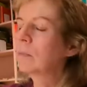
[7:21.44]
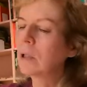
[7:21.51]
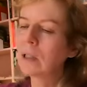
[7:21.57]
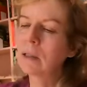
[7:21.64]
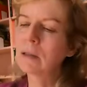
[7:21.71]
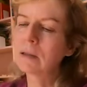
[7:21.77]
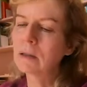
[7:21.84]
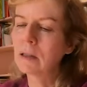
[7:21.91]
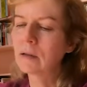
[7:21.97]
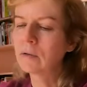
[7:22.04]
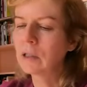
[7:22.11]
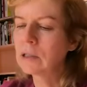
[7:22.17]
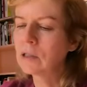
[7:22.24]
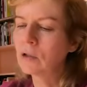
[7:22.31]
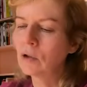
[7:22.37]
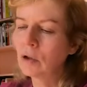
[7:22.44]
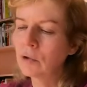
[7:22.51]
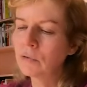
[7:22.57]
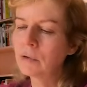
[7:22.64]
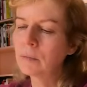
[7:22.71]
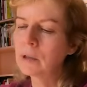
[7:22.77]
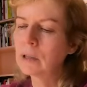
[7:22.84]
Bereich, der ganz neu
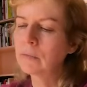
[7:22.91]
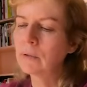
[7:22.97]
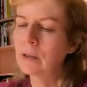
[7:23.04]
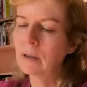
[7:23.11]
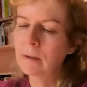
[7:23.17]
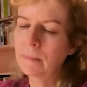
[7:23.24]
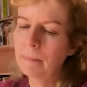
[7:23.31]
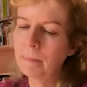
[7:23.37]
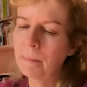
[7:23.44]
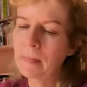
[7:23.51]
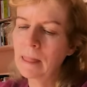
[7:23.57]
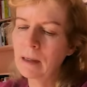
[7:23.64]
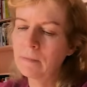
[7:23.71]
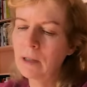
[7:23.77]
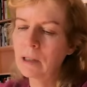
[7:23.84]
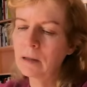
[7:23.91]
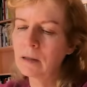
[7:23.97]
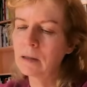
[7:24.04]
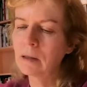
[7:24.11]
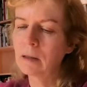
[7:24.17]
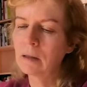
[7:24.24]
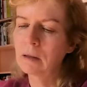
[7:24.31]
für mich war, hm, da war,
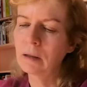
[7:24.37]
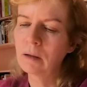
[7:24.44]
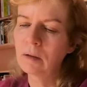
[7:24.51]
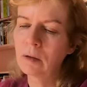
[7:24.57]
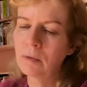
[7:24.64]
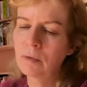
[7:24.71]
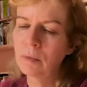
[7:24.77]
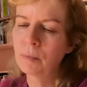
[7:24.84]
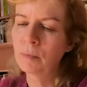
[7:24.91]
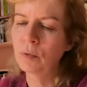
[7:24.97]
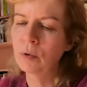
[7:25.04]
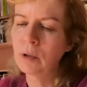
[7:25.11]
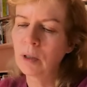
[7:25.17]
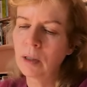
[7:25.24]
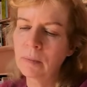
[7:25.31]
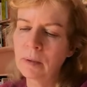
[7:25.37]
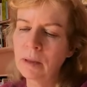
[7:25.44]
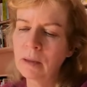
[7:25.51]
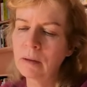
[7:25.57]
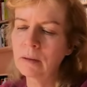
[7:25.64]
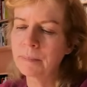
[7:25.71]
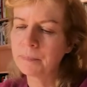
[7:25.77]
dass ich die äh,
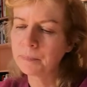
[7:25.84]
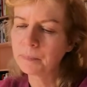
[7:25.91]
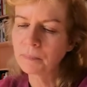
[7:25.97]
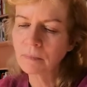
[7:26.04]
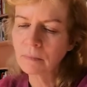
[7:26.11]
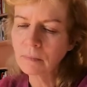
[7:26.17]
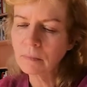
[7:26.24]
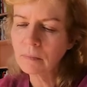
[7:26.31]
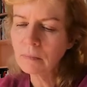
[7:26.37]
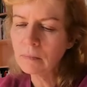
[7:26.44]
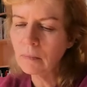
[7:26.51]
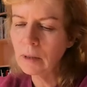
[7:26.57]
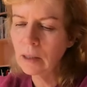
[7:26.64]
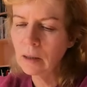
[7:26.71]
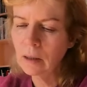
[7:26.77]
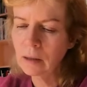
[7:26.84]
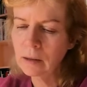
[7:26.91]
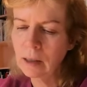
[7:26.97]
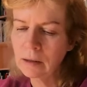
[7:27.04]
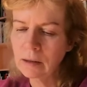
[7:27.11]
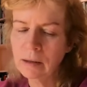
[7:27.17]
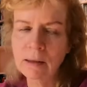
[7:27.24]
Bodenarbeit, ah, da
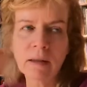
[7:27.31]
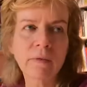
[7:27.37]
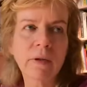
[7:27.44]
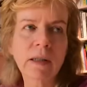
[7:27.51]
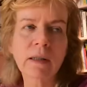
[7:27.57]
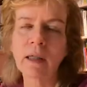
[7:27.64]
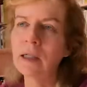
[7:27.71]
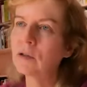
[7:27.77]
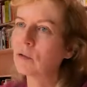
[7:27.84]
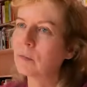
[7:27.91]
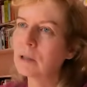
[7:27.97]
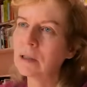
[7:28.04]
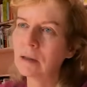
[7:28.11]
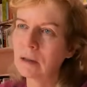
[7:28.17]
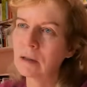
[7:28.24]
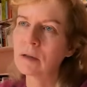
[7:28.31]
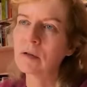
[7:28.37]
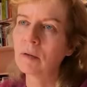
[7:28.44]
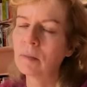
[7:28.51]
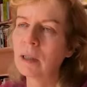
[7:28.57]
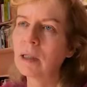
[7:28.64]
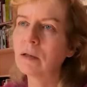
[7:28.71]
hatte ich ja sehr viel Zeit, um innen drin
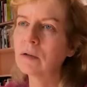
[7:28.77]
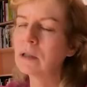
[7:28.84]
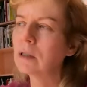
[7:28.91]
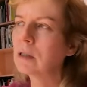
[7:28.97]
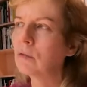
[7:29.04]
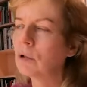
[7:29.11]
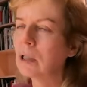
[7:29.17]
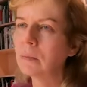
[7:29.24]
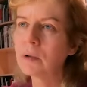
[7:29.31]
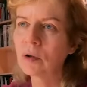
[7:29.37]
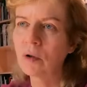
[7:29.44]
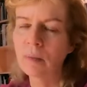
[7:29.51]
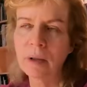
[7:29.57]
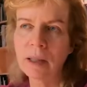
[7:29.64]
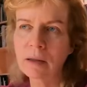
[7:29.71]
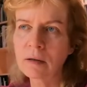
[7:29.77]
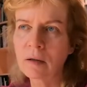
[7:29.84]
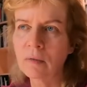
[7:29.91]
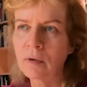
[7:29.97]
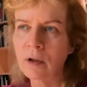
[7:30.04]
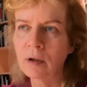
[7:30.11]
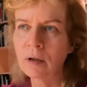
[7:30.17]
zu malen. Die ist unheimlich komplex
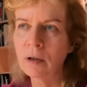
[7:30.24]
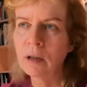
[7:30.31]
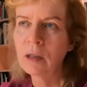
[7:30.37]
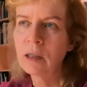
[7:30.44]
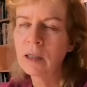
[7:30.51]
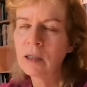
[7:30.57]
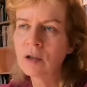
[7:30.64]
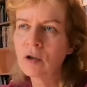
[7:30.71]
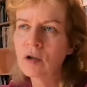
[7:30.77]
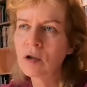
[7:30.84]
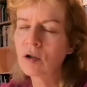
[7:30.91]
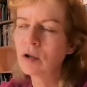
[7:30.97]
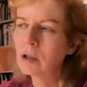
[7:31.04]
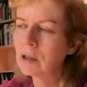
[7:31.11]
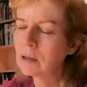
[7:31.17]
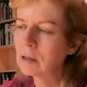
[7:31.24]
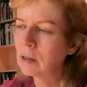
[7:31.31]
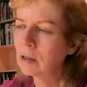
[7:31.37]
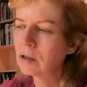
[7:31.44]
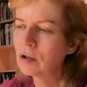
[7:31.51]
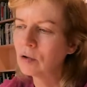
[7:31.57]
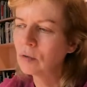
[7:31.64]
geworden. Sonst können
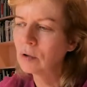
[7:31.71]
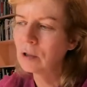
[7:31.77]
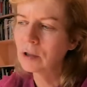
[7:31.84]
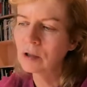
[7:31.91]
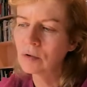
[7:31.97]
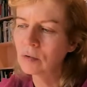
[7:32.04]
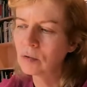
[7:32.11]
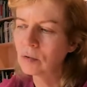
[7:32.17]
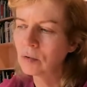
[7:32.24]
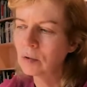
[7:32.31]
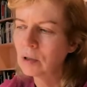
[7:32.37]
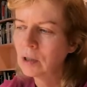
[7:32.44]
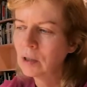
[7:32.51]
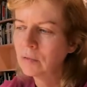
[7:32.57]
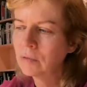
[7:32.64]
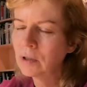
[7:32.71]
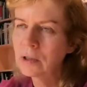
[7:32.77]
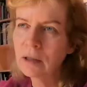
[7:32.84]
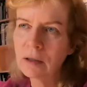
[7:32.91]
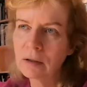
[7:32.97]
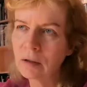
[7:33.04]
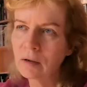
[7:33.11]
Installationen nicht so
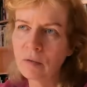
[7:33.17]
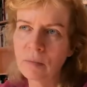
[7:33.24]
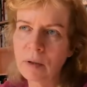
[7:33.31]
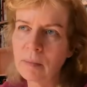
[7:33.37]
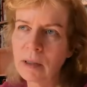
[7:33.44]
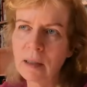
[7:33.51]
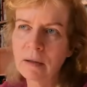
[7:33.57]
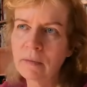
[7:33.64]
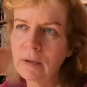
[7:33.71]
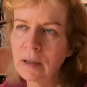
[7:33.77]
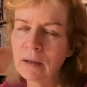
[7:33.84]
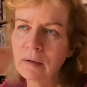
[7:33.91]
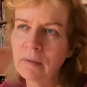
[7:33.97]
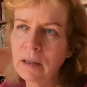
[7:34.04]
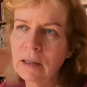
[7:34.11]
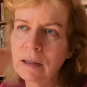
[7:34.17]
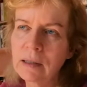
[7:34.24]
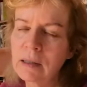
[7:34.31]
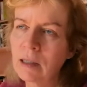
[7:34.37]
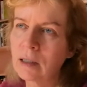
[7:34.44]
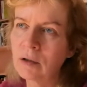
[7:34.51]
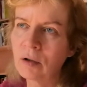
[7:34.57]
verdichtet übermalt werden, weil die
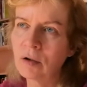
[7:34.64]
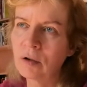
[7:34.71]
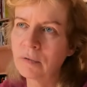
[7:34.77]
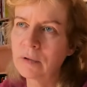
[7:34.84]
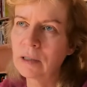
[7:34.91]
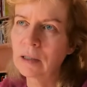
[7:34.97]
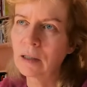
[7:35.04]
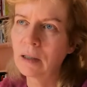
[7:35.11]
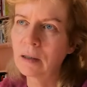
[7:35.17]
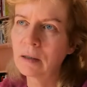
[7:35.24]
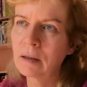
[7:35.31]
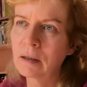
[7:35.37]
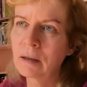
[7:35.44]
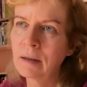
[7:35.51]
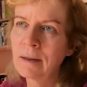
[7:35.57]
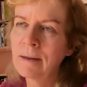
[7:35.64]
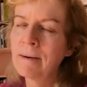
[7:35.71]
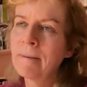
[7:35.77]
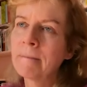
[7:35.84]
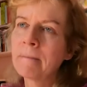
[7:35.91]
Zeit auch oft nicht reicht. Ja.